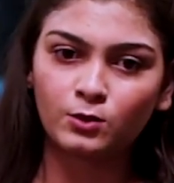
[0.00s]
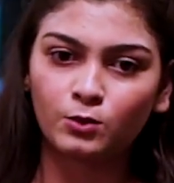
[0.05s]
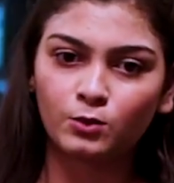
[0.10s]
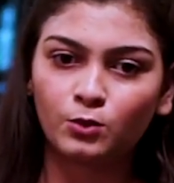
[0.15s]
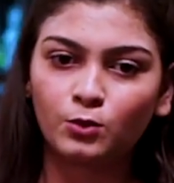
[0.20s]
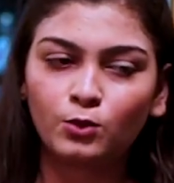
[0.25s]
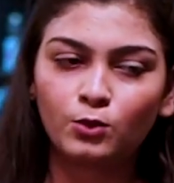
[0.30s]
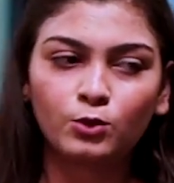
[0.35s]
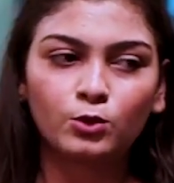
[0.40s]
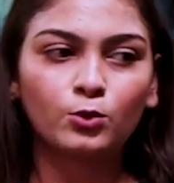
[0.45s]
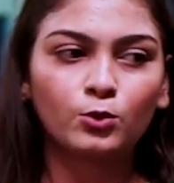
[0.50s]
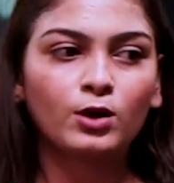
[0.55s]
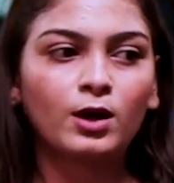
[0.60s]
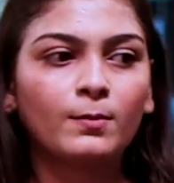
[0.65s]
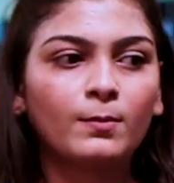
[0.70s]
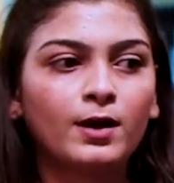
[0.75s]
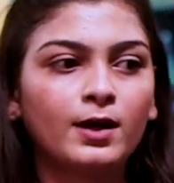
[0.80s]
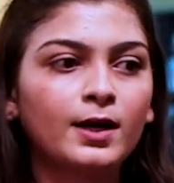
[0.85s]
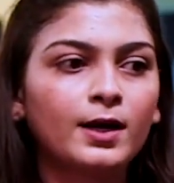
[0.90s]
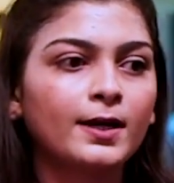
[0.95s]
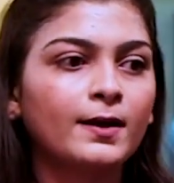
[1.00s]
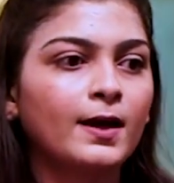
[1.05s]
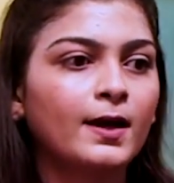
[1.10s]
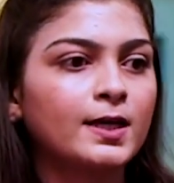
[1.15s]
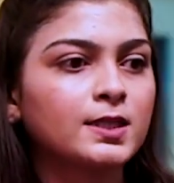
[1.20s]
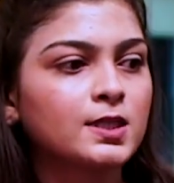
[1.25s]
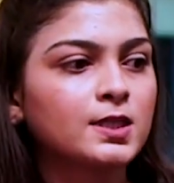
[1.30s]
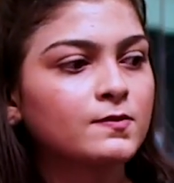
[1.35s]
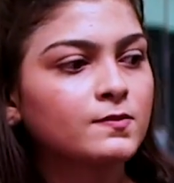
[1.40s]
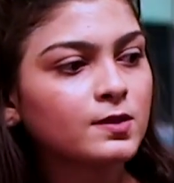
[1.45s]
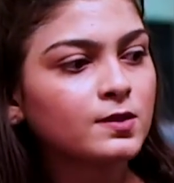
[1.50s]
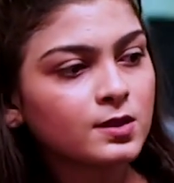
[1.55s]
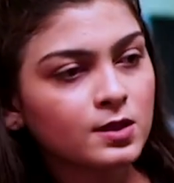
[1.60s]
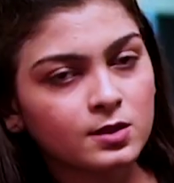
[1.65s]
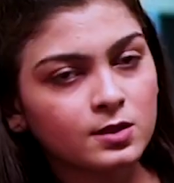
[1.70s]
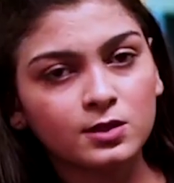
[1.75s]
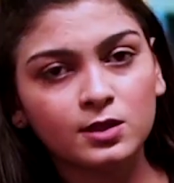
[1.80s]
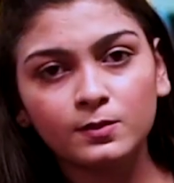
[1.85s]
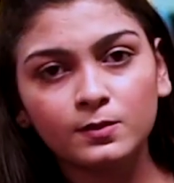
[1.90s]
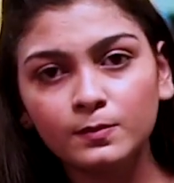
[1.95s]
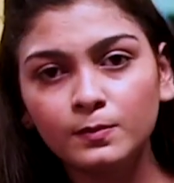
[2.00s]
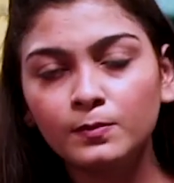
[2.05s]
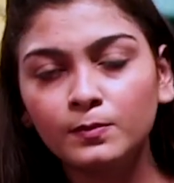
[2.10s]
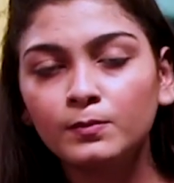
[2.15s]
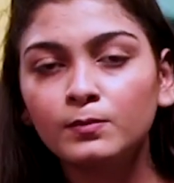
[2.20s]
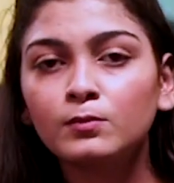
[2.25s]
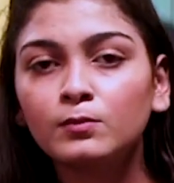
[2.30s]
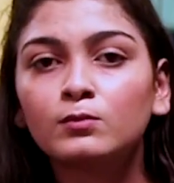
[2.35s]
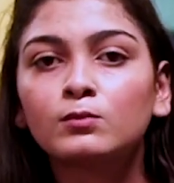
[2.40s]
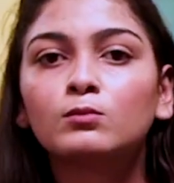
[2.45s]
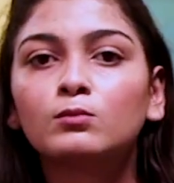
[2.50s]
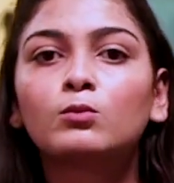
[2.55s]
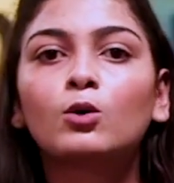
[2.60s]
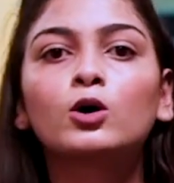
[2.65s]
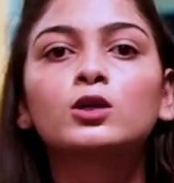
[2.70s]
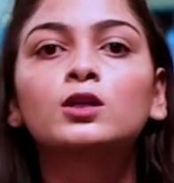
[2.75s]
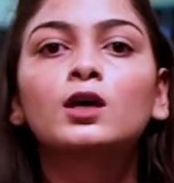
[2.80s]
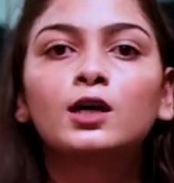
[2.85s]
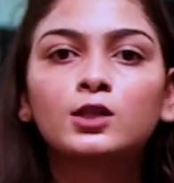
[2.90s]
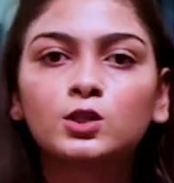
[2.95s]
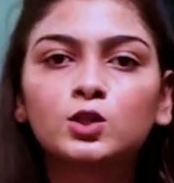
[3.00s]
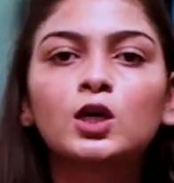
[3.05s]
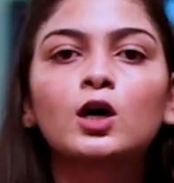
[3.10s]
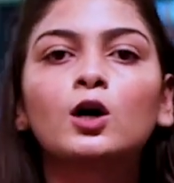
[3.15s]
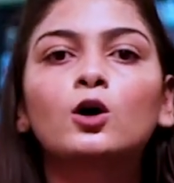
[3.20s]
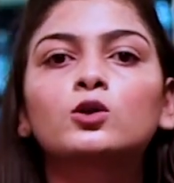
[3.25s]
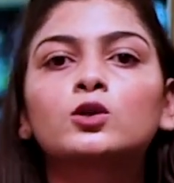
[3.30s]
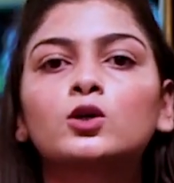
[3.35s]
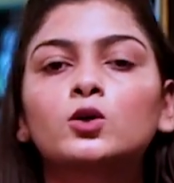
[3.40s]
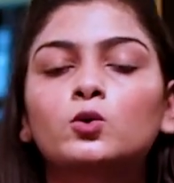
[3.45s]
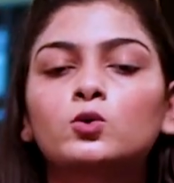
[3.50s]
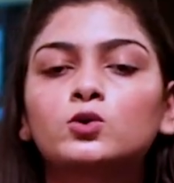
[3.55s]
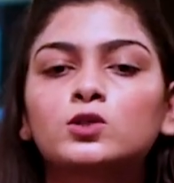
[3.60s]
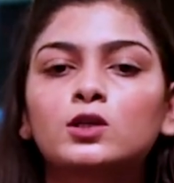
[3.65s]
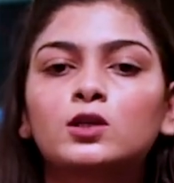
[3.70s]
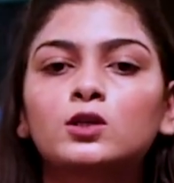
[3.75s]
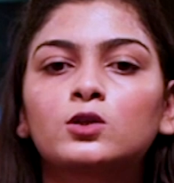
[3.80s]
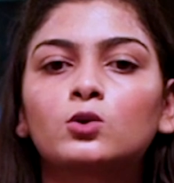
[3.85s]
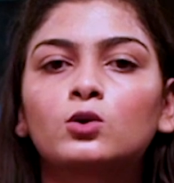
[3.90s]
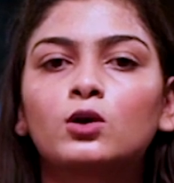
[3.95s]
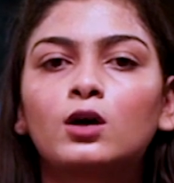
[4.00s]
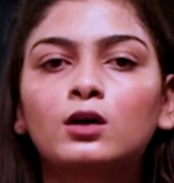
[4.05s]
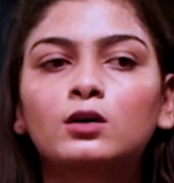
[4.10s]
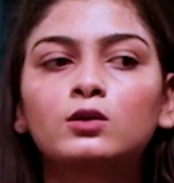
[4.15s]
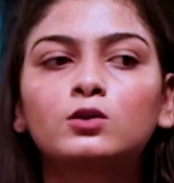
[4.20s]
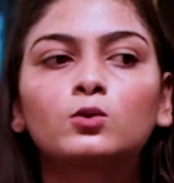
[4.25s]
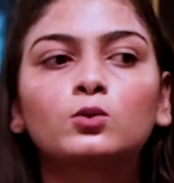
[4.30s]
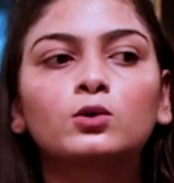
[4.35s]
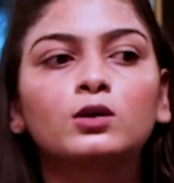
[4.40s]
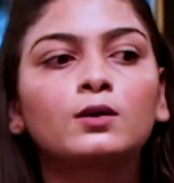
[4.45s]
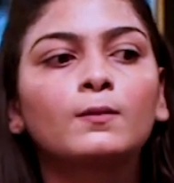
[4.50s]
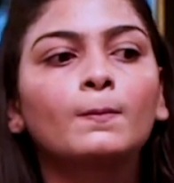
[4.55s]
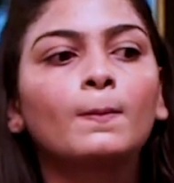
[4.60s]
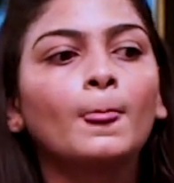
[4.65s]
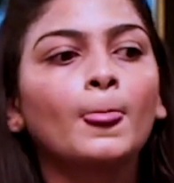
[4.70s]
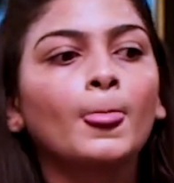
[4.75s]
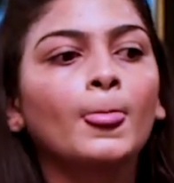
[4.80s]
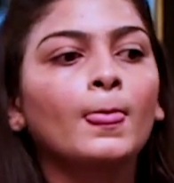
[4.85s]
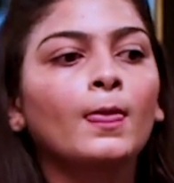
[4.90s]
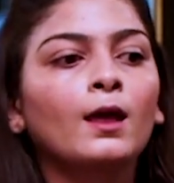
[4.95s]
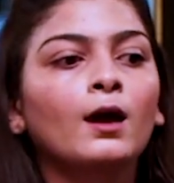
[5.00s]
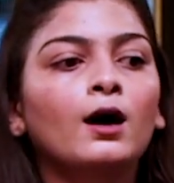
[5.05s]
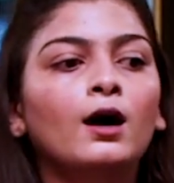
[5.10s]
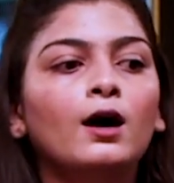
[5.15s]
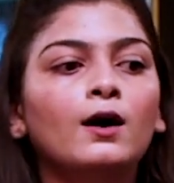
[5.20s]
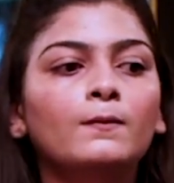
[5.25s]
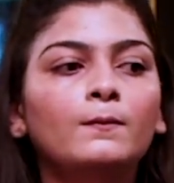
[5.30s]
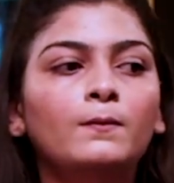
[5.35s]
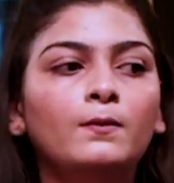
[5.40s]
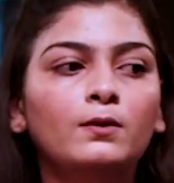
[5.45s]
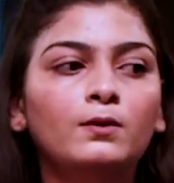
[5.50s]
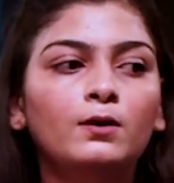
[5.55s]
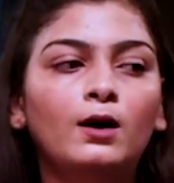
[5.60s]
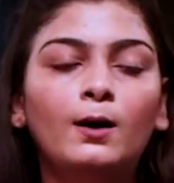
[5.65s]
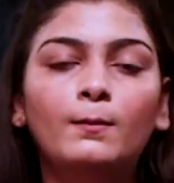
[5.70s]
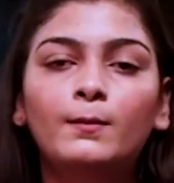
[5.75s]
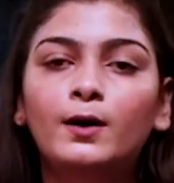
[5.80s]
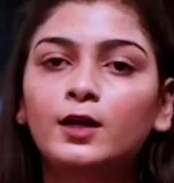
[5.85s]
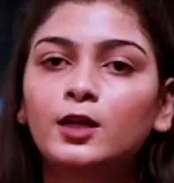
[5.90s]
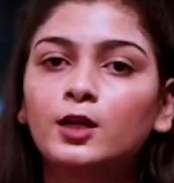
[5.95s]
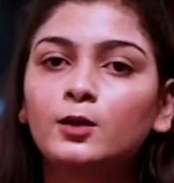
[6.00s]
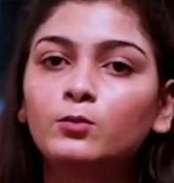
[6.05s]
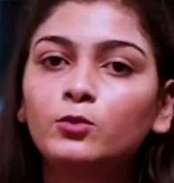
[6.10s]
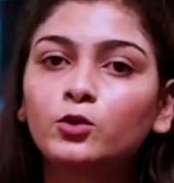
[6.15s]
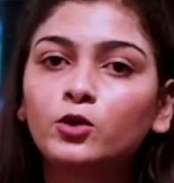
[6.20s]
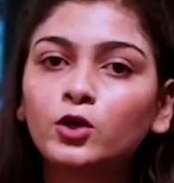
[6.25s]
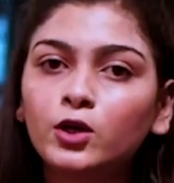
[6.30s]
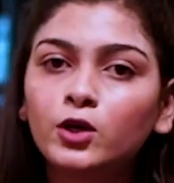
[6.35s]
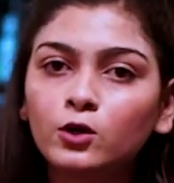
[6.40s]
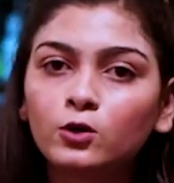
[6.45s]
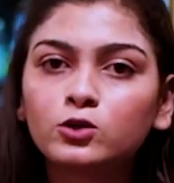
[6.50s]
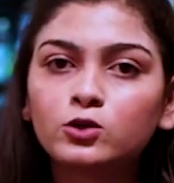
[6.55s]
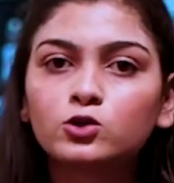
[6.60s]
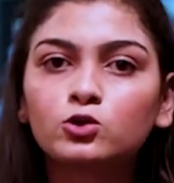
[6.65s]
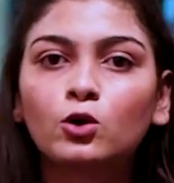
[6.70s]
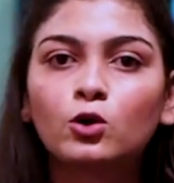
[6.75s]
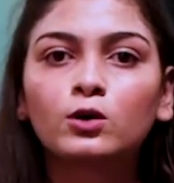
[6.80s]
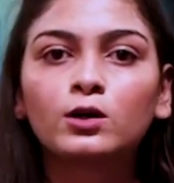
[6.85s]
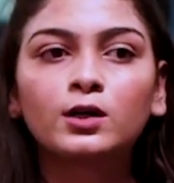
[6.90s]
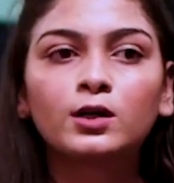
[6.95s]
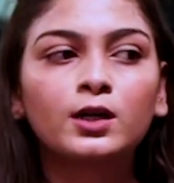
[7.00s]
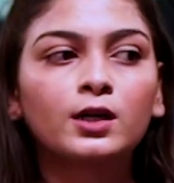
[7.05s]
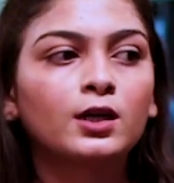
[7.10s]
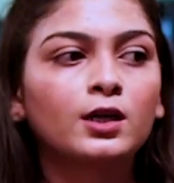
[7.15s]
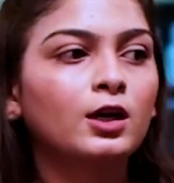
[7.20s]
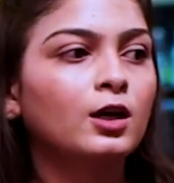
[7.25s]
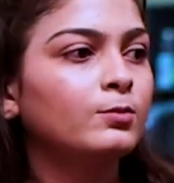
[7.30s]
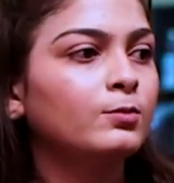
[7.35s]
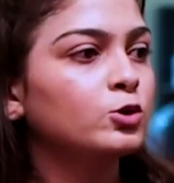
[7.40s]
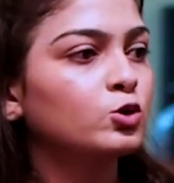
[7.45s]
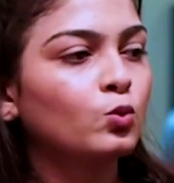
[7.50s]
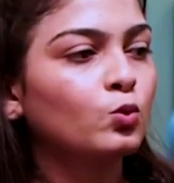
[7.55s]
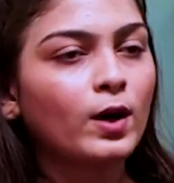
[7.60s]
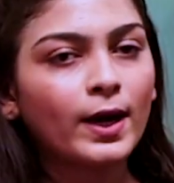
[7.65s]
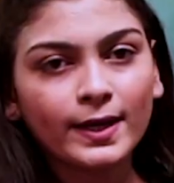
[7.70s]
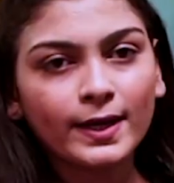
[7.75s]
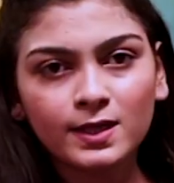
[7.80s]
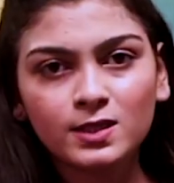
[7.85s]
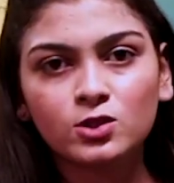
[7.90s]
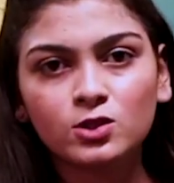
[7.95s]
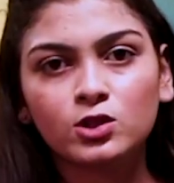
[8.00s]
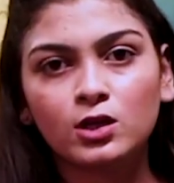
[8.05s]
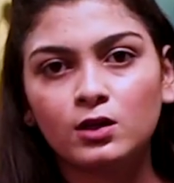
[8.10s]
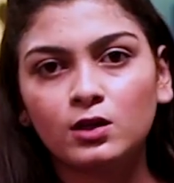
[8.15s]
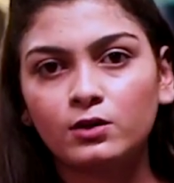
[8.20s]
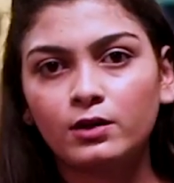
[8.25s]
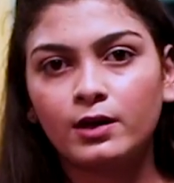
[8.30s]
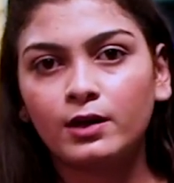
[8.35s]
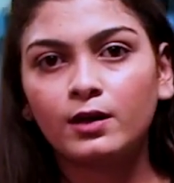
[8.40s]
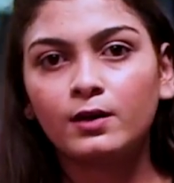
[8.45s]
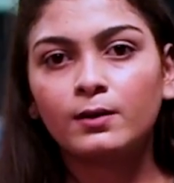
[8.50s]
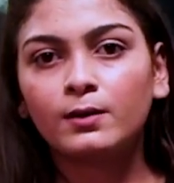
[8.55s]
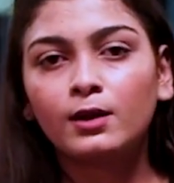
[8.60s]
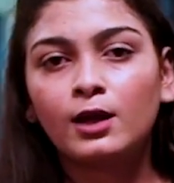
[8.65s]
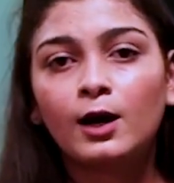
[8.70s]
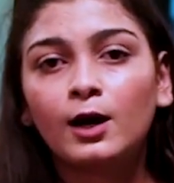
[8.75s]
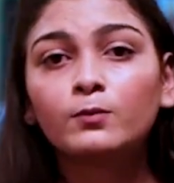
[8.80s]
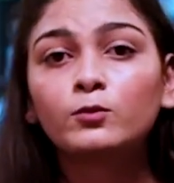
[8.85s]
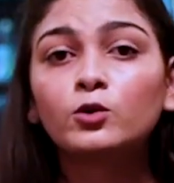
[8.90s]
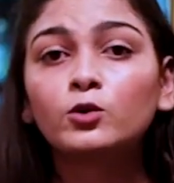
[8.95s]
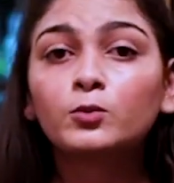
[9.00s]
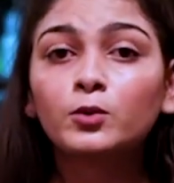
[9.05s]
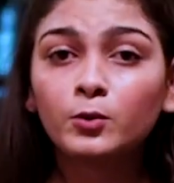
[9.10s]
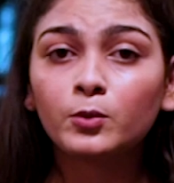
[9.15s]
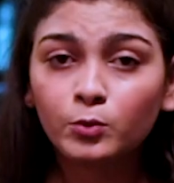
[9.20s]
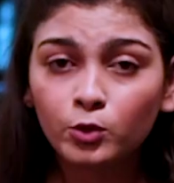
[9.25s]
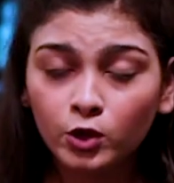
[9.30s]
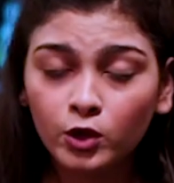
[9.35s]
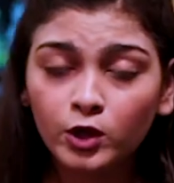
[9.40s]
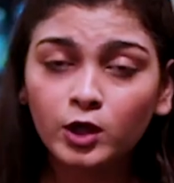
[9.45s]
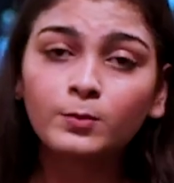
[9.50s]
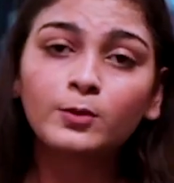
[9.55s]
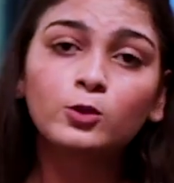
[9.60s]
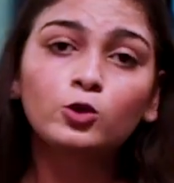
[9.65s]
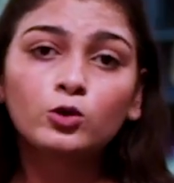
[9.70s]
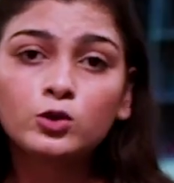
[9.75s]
सको क्योंकि हमारा डाइजेस्टिव सिस्टम बहुत अच्छा होता है रोज़े के दौरान क्योंकि अब हमारी इम्यूनिटी को स्ट्रॉन्ग करने के लिए अभी जो वायरस चल रहा है अब इम्यूनिटी भी